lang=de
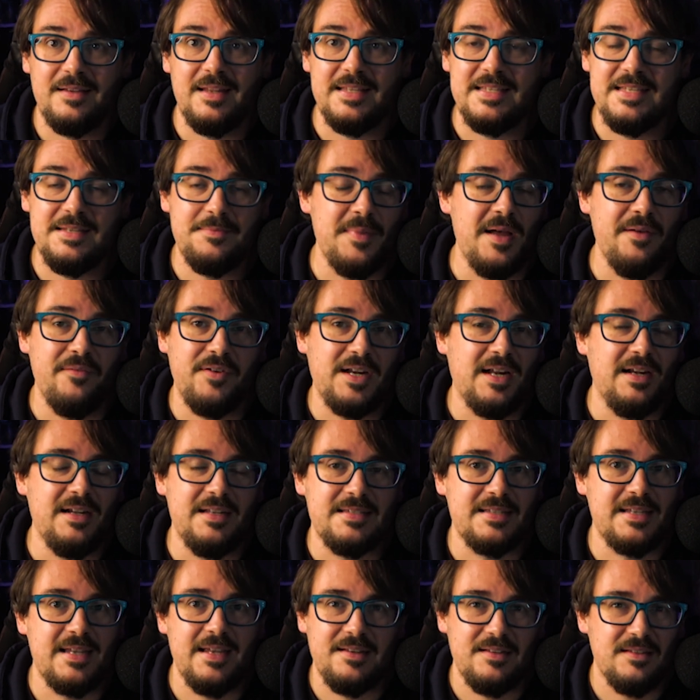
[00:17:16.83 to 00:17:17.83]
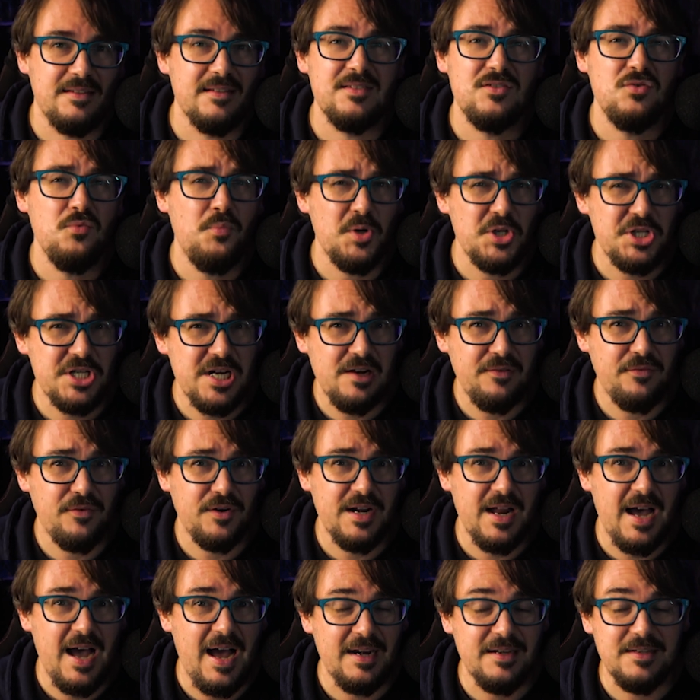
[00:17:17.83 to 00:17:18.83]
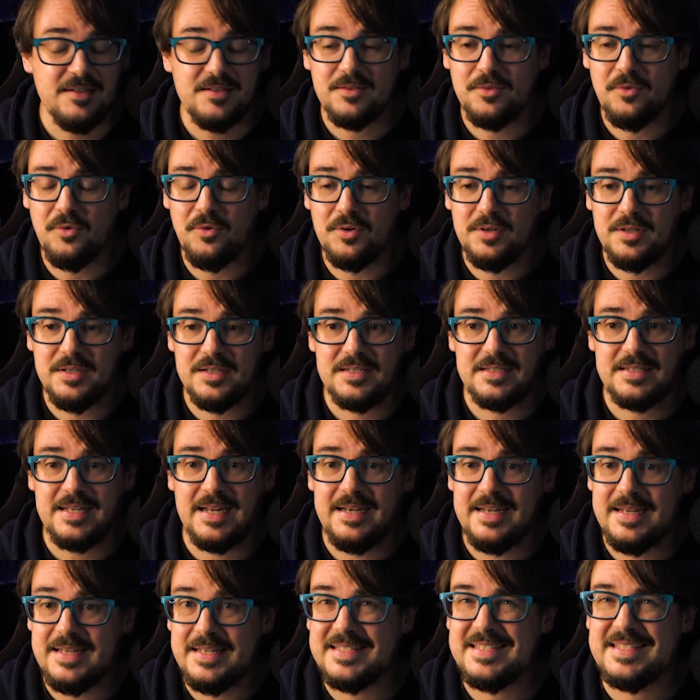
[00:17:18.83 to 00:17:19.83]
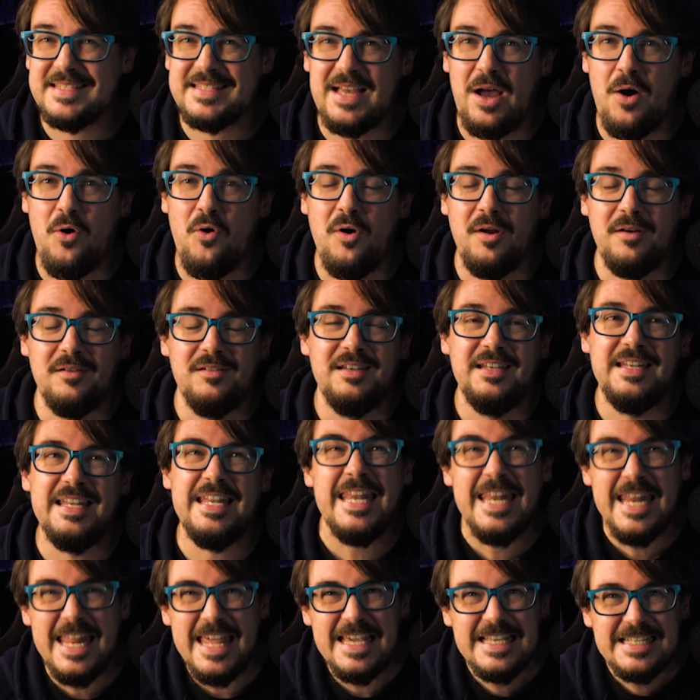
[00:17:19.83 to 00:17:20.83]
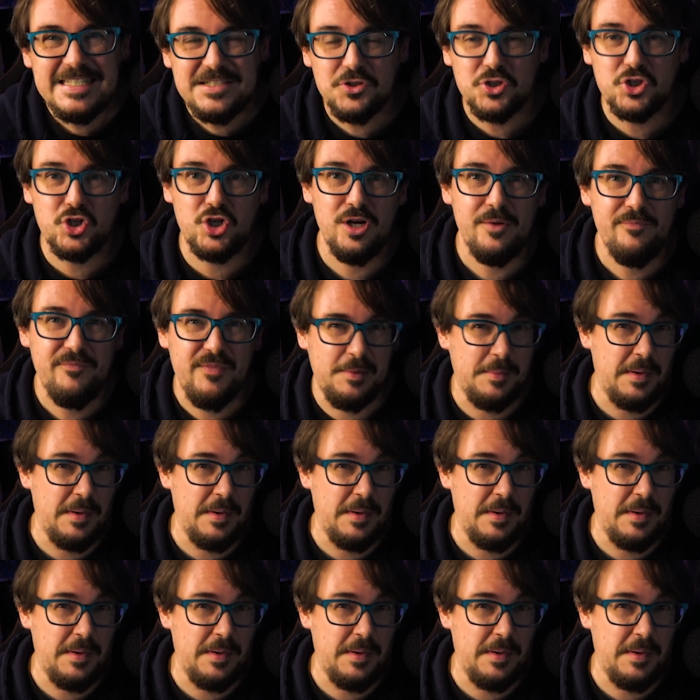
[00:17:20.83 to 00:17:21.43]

da sieht man einfach dran, das geht super schnell von der Hand und dann ist es auch nicht so schlimm,